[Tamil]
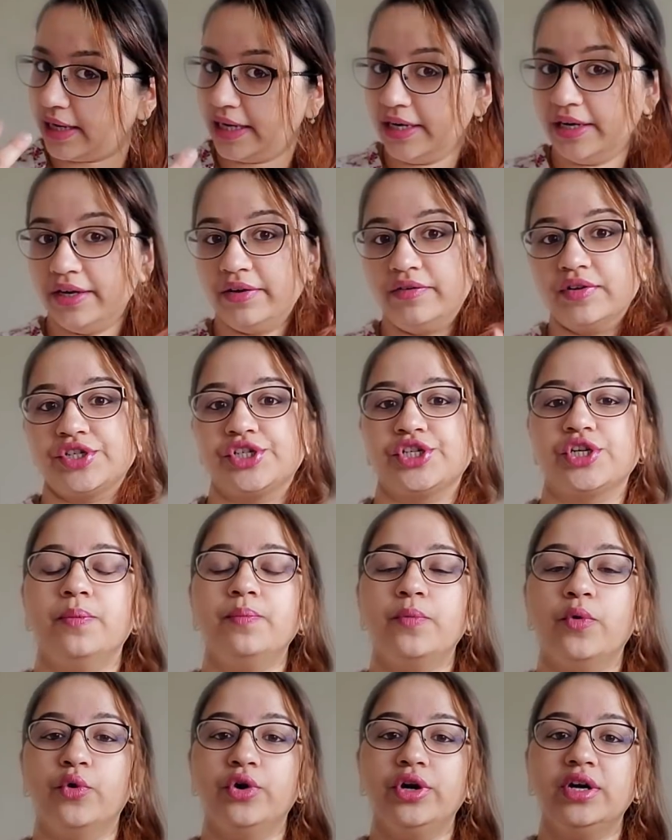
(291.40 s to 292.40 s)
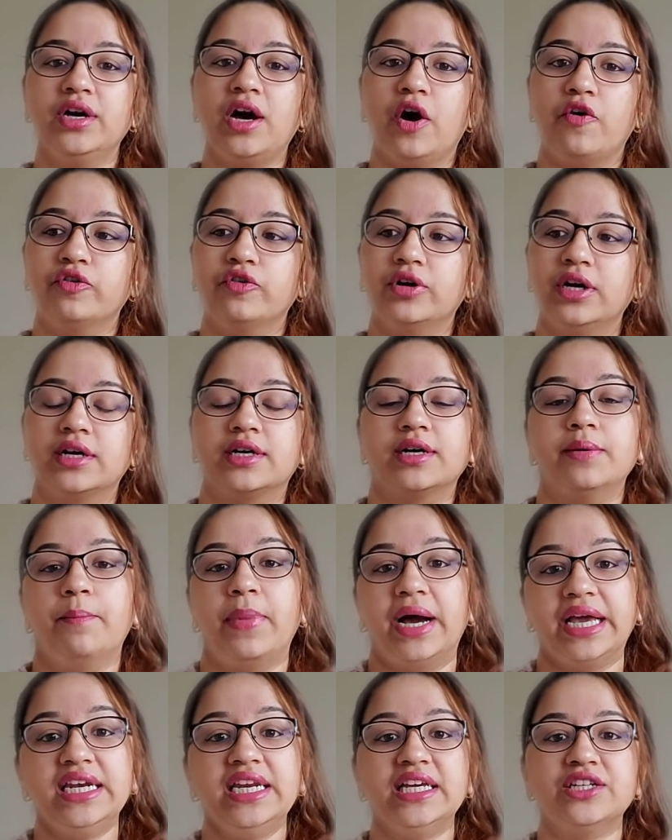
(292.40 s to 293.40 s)
ரெண்டு விஷயம் ஒன்று அவங்களுக்கு
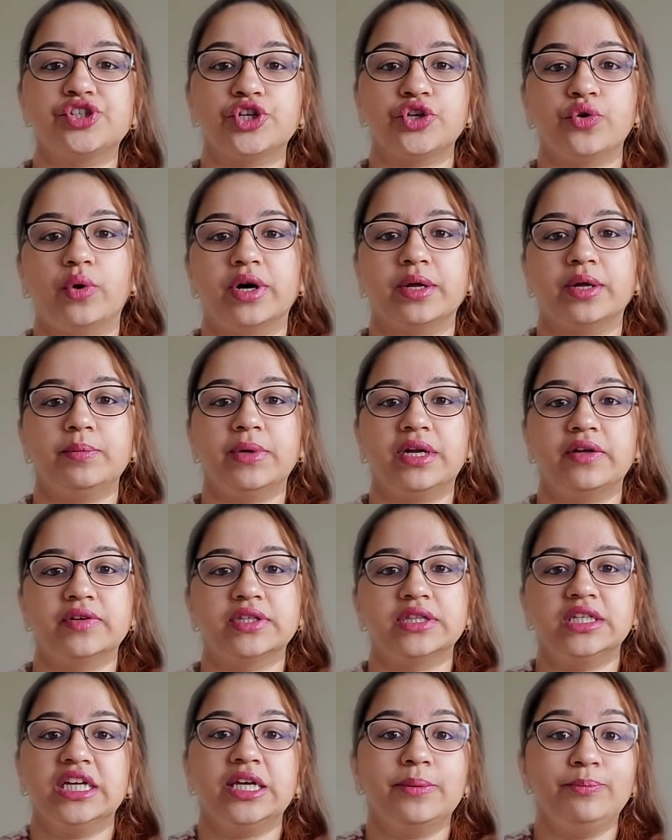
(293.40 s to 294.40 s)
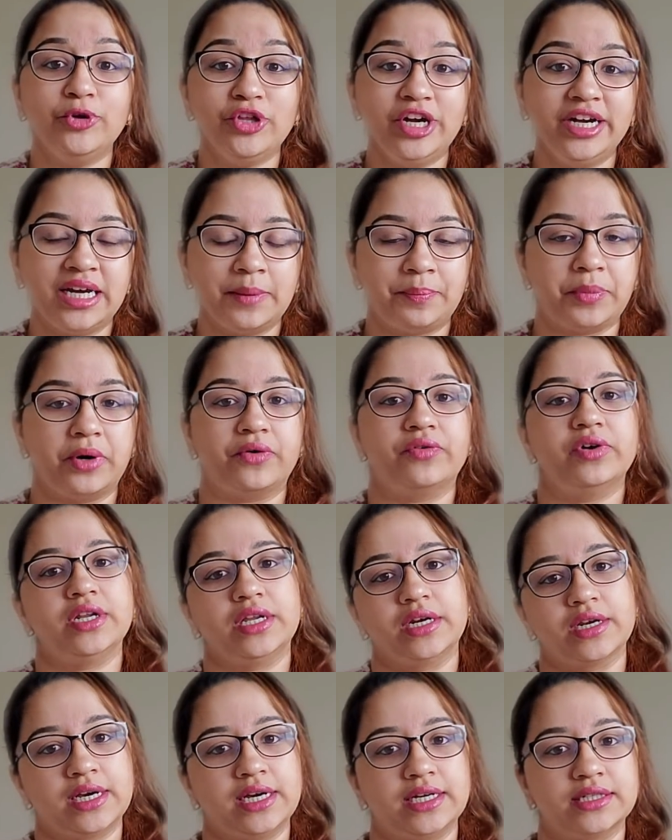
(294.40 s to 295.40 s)
பை நேச்சர் உடம்புல வந்து இம்யூனிட்டி பவர்
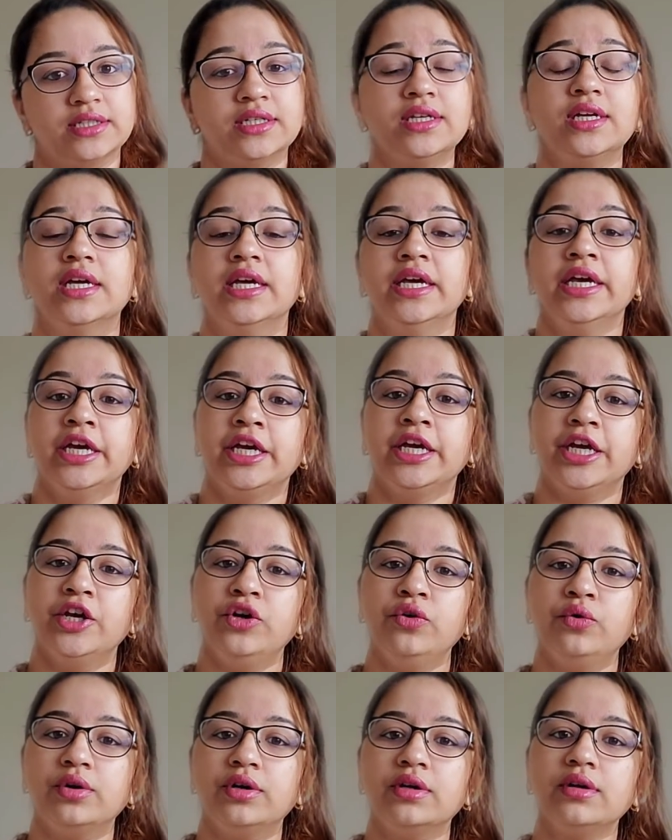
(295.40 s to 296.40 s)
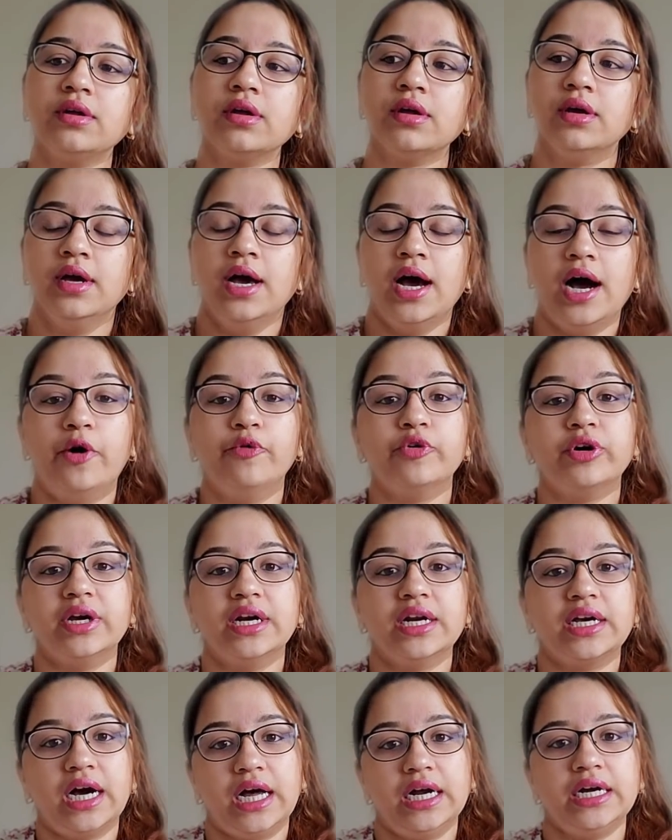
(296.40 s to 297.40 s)
இருக்காது இன்னொன்று
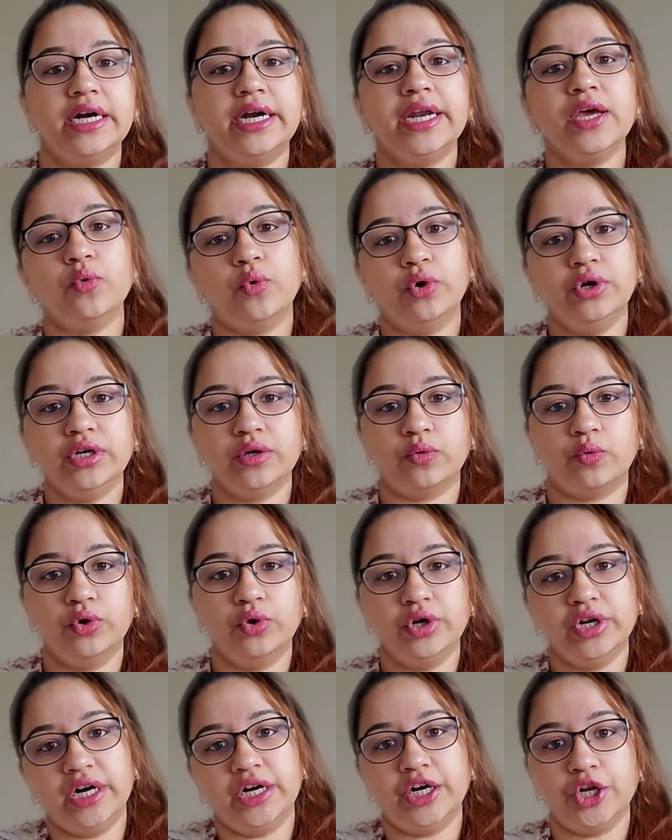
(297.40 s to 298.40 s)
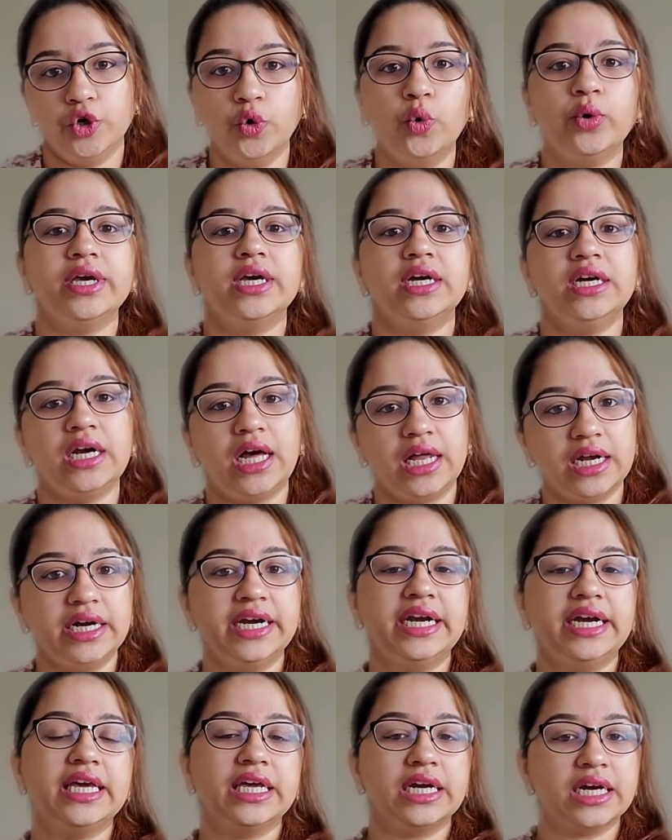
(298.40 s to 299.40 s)
அவங்களுக்கு ஆல்ரெடி ஒன்று ஒன்று ரெண்டு நோய்கள்
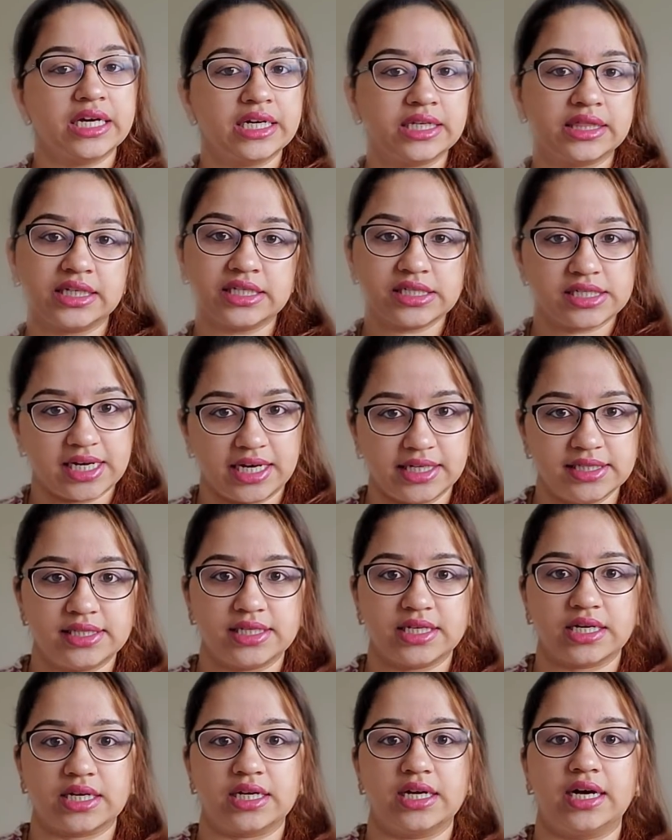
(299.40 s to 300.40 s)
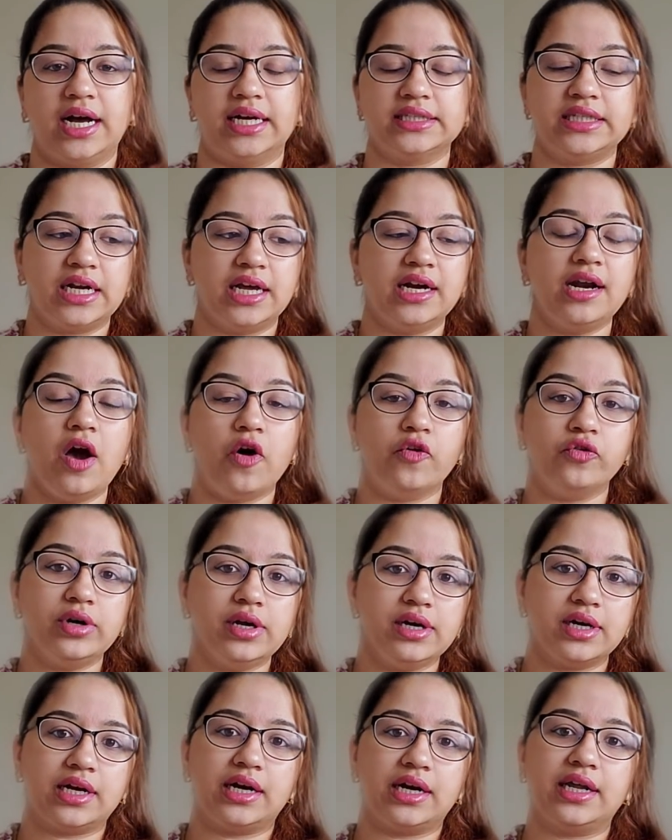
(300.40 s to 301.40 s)
ஆல்ரெடி இருக்கிறதுக்கு சான்ஸ் இருக்குது அதனால்
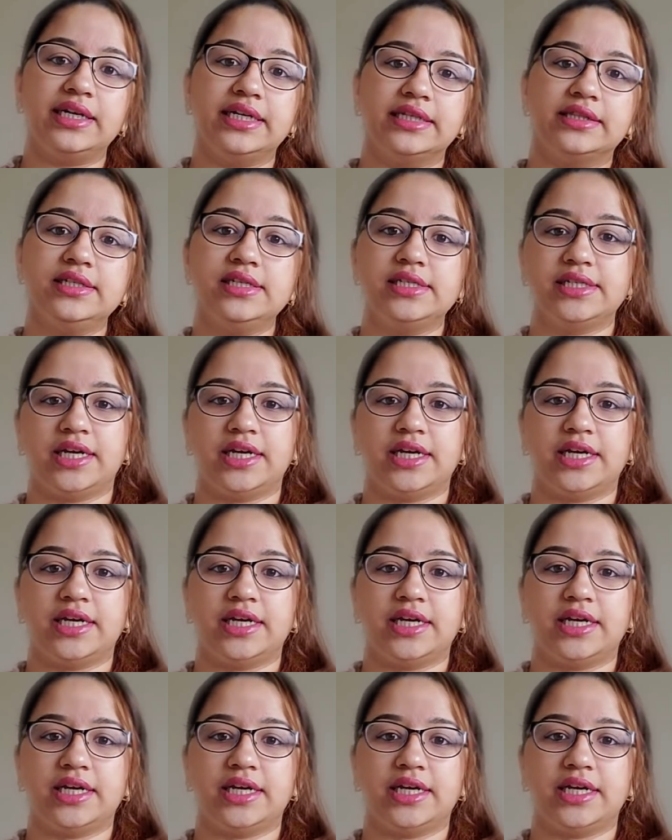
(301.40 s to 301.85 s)
அவங்களுக்கெல்லாம் இது